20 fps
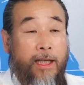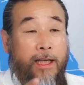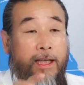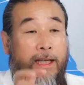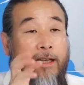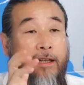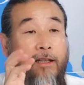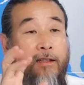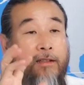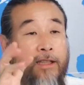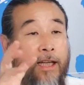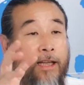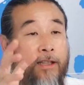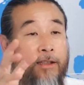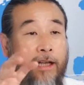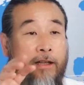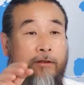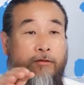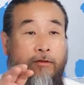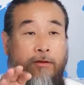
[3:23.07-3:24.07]
이렇게
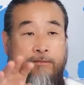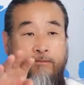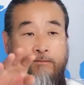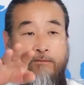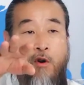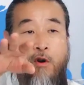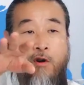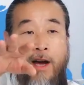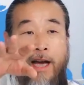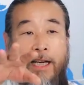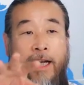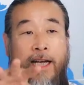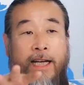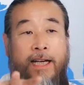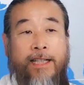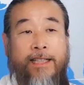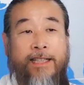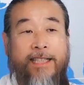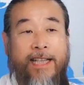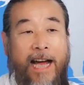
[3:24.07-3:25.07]
되도록 뭔가를
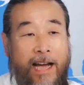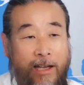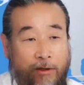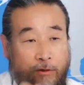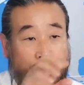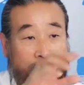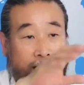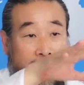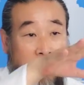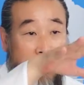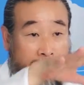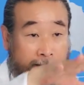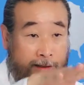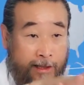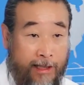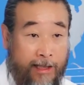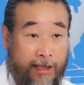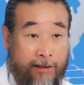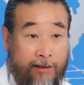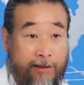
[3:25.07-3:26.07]
하나 짜줘야
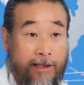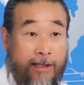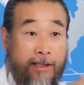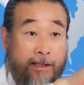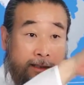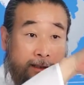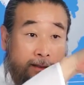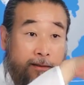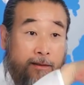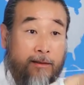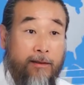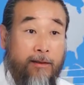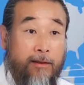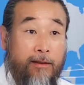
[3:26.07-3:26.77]
된다라는 얘기죠